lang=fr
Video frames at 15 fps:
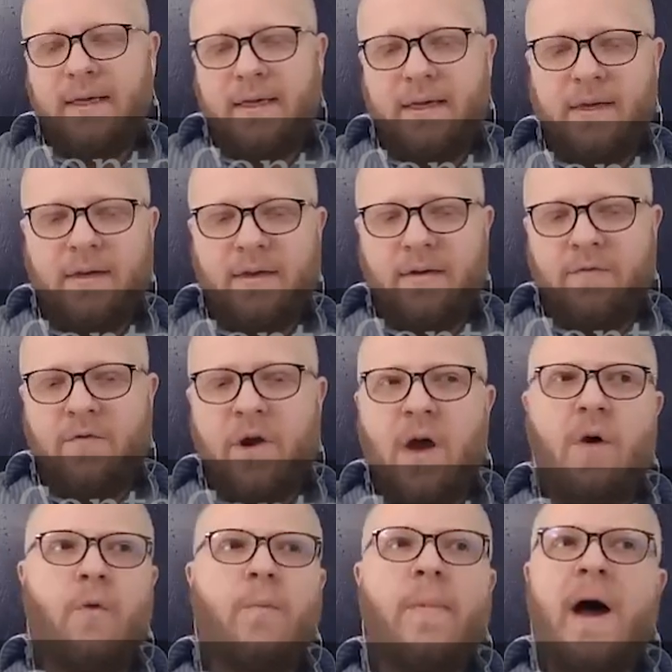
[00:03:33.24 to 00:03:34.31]
1.
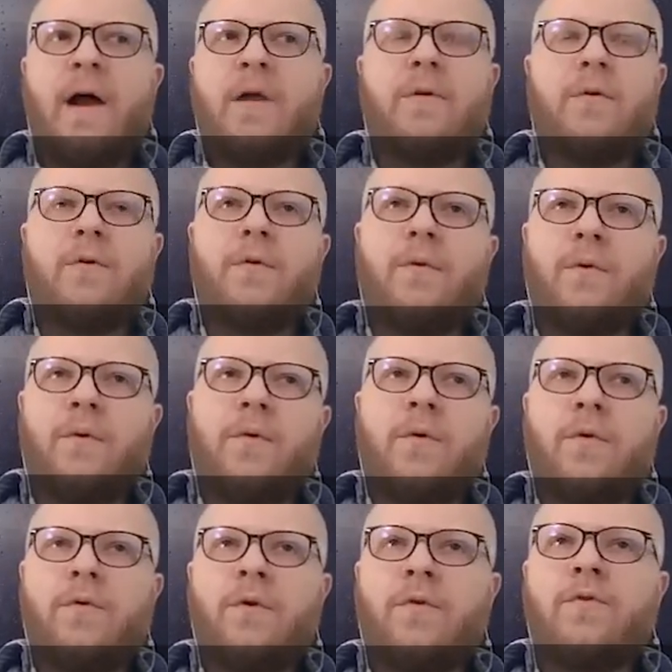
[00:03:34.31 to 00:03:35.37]
voilà, on
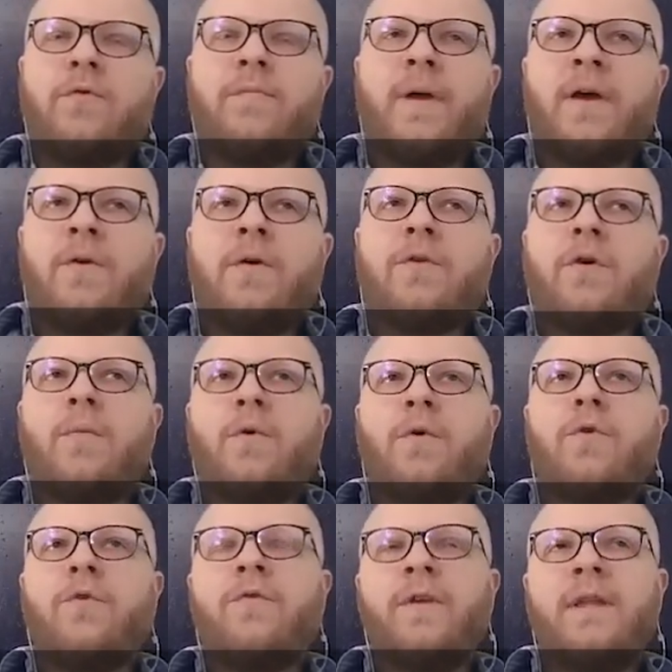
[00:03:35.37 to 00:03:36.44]
parle dans une période comme
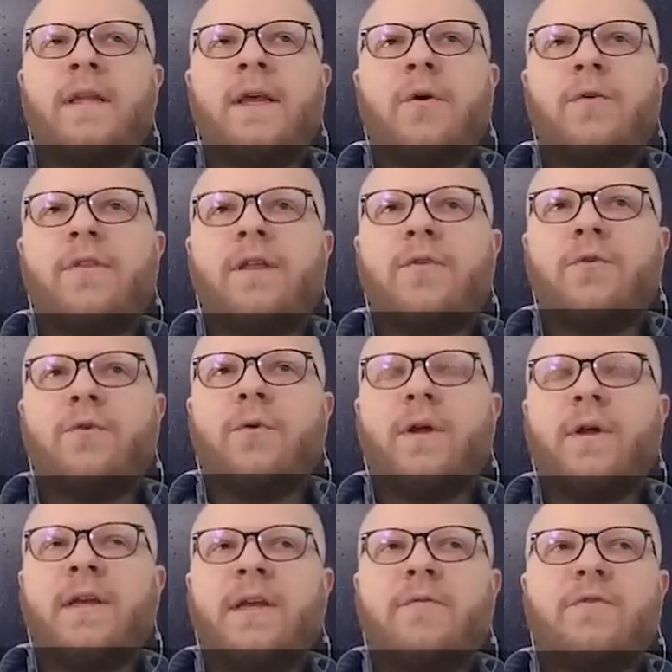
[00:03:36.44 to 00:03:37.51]
le Covid, les recettes de
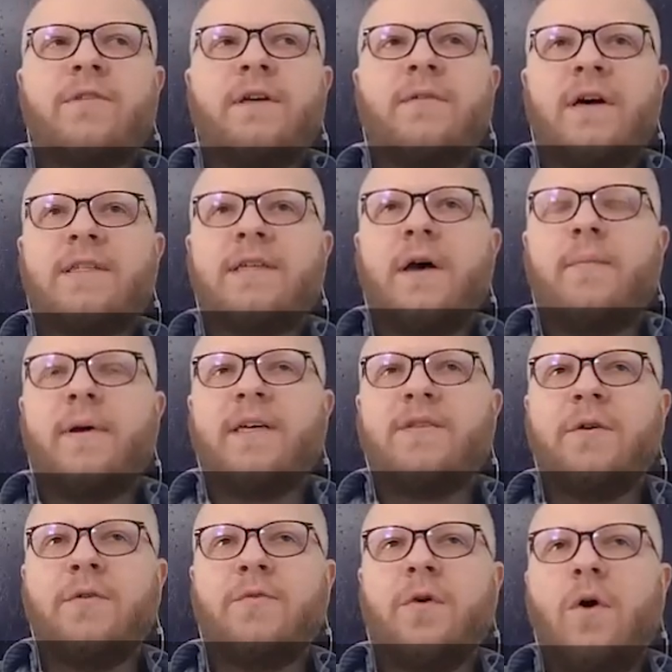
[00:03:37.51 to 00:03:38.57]
droit télé, il faut savoir que ça
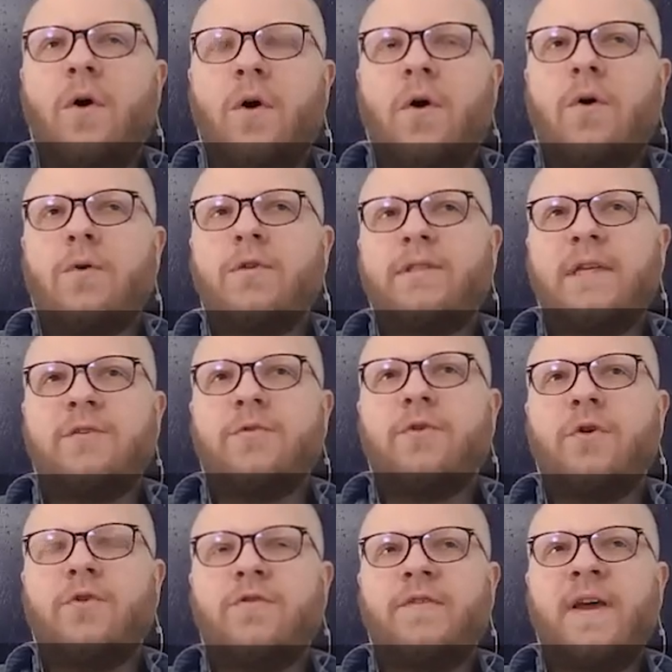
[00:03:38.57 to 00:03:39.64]
représente hors recettes de
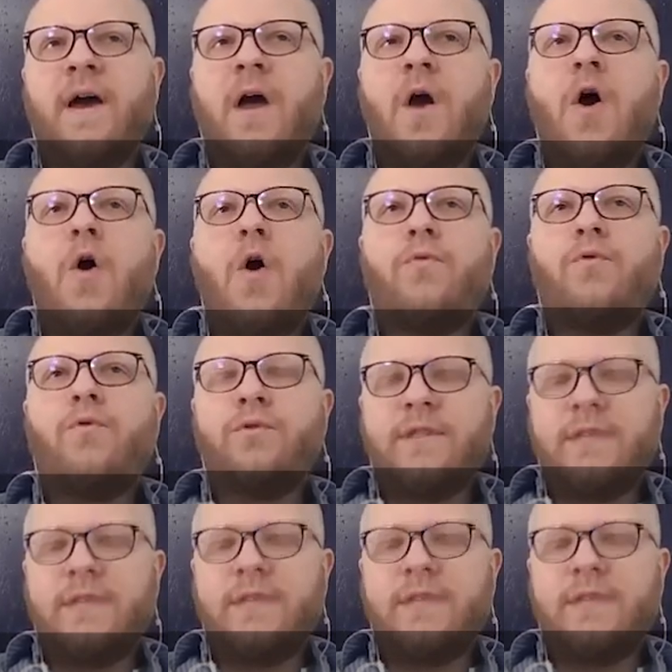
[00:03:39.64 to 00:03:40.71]
transfert plus de
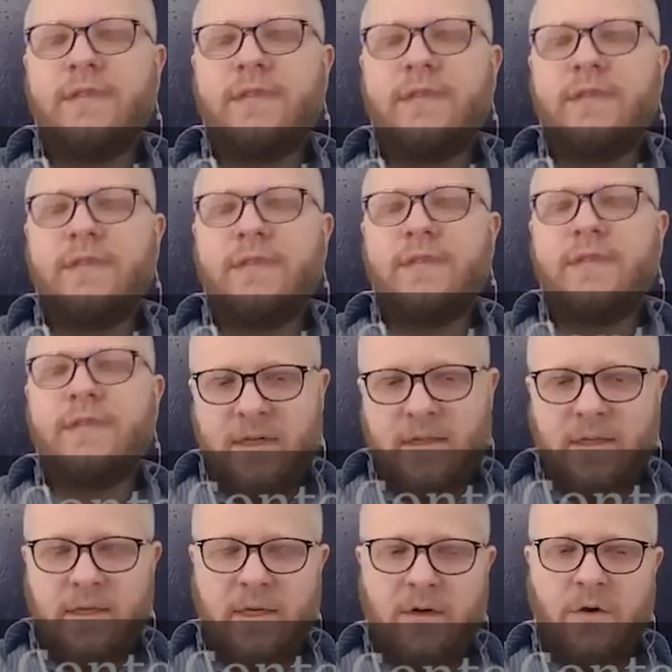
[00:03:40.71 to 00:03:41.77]
50% des
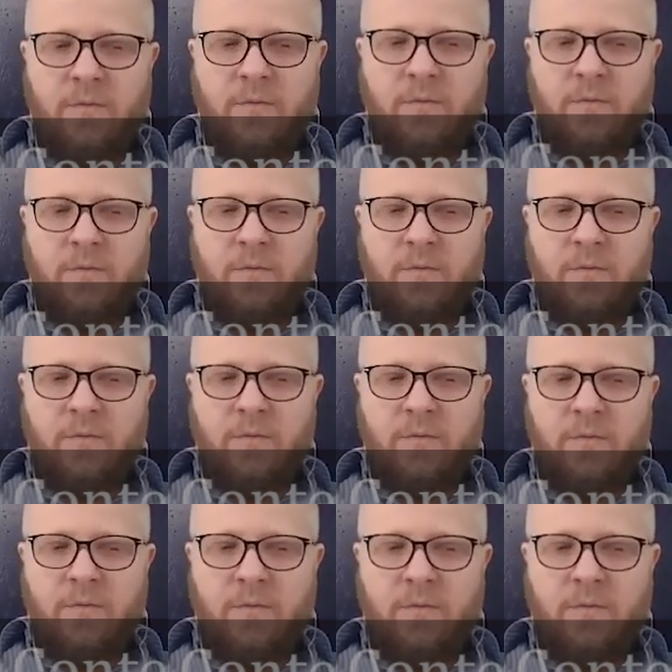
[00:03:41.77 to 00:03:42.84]
recettes des clubs de Ligue
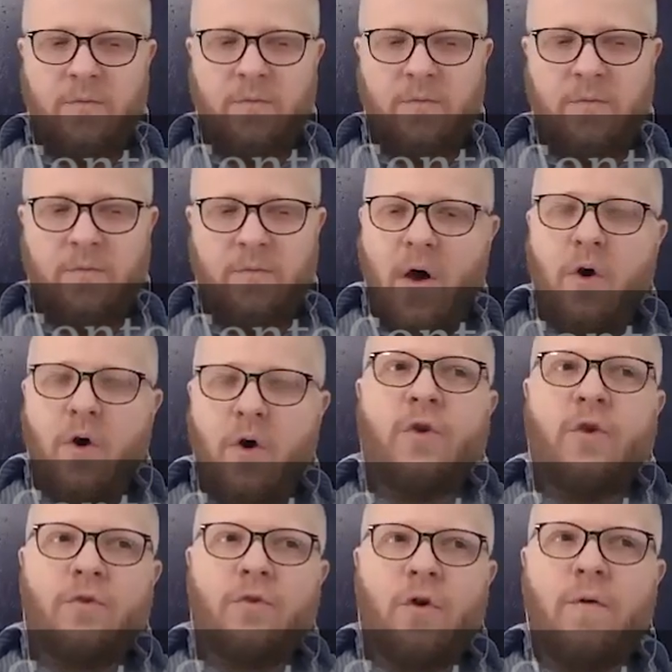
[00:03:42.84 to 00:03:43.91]
1. Mhm. Euh, voilà,
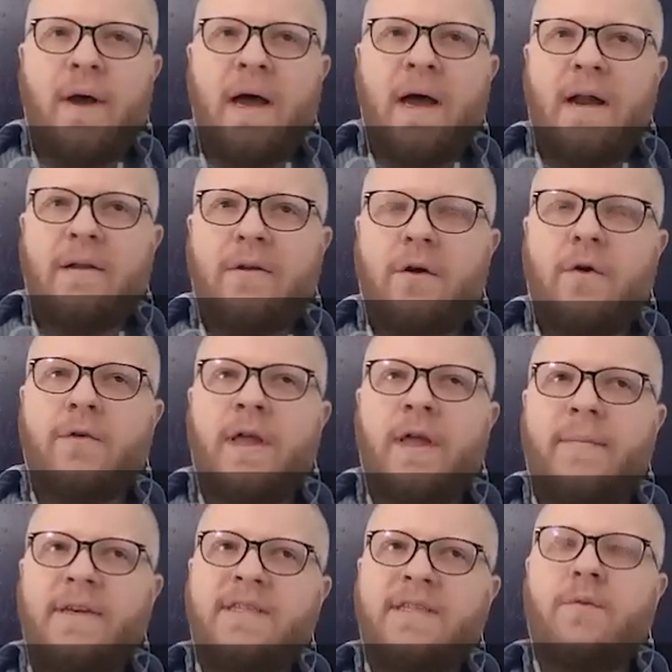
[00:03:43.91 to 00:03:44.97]
en temps normal, quand on
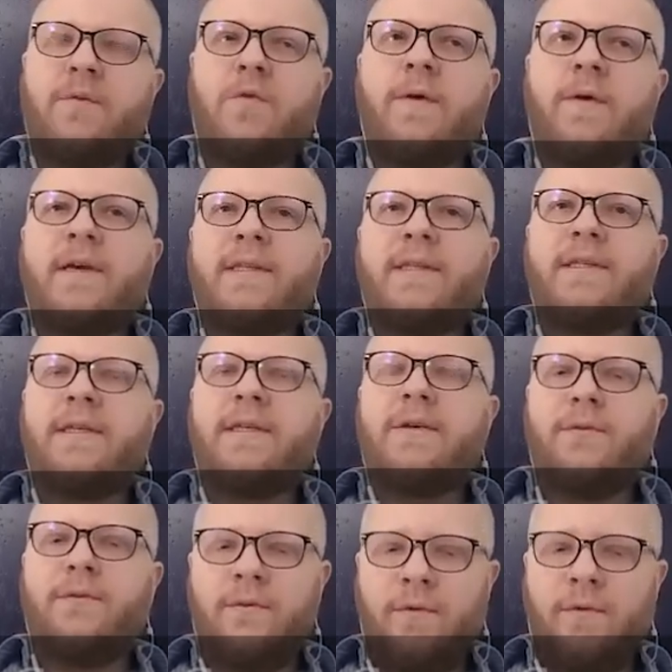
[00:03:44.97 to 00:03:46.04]
n'a pas ces
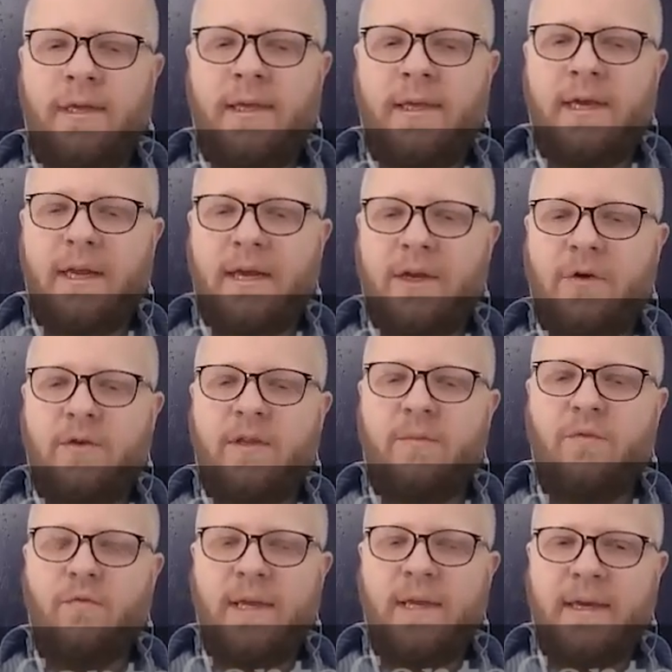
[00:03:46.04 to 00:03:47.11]
problématiques euh, liées à l'accueil des
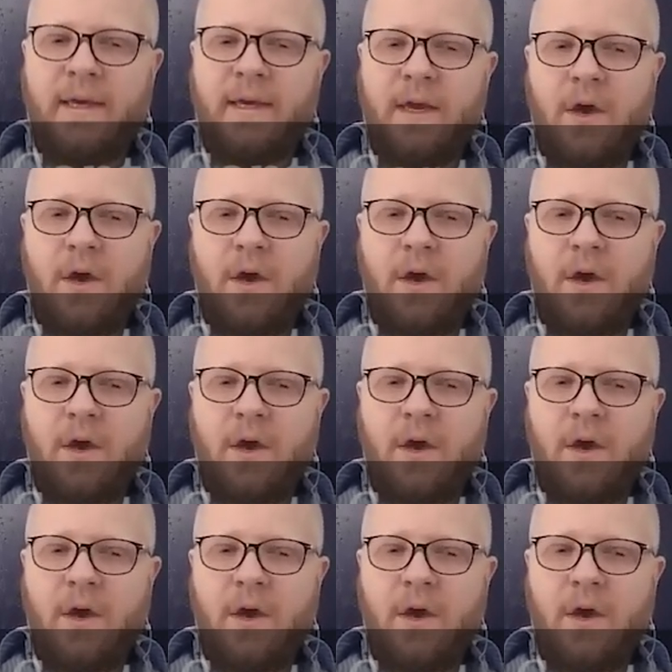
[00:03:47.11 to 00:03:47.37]
publics,